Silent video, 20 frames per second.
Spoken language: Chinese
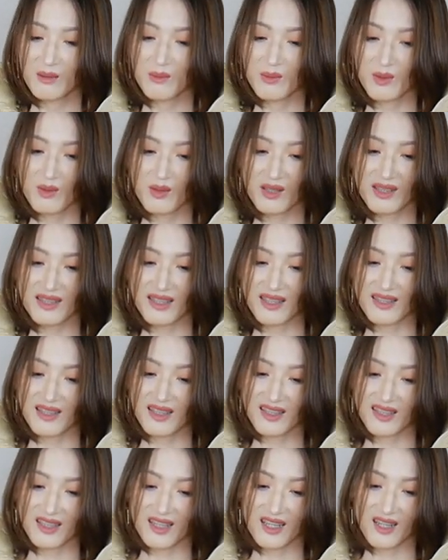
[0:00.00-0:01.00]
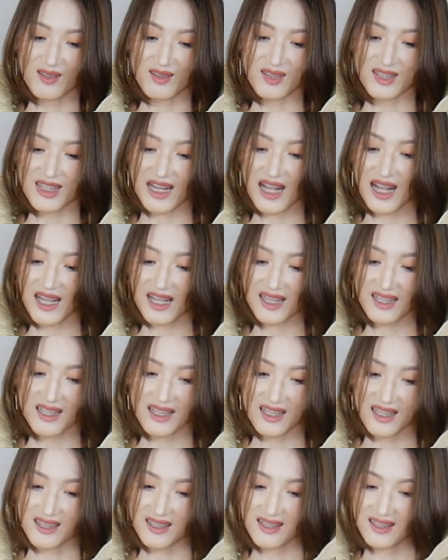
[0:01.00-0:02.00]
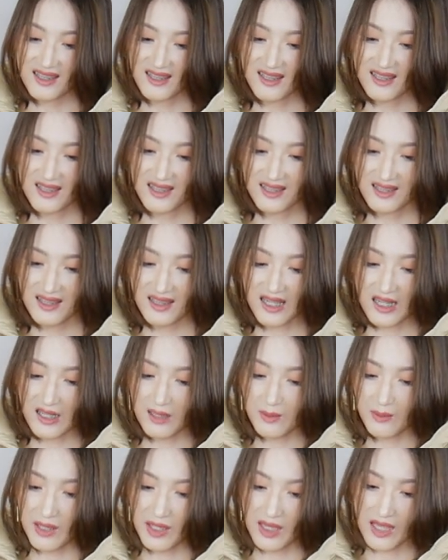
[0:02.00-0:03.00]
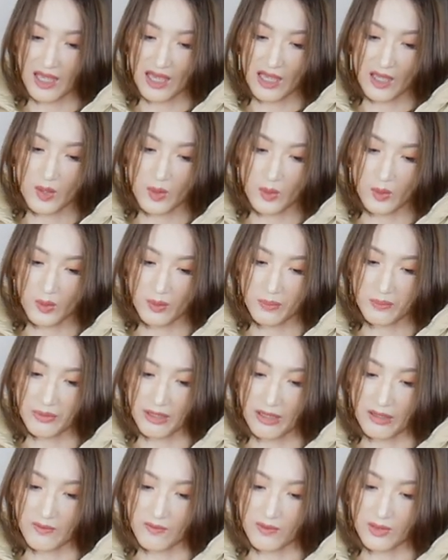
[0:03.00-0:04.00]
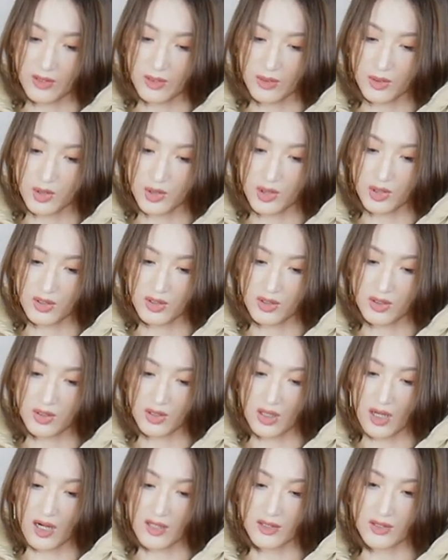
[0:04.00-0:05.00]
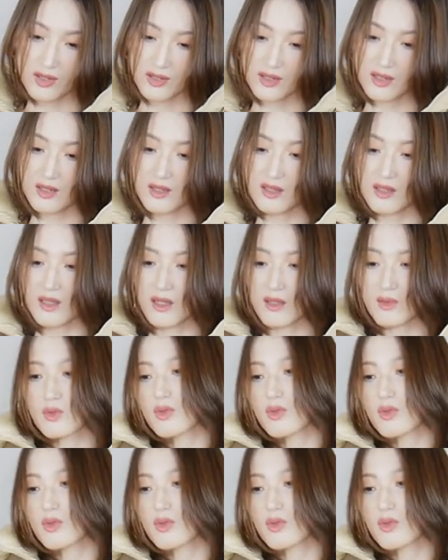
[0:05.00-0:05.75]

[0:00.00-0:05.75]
比我想象的要扎呀！它里边含有百分之二十七的羊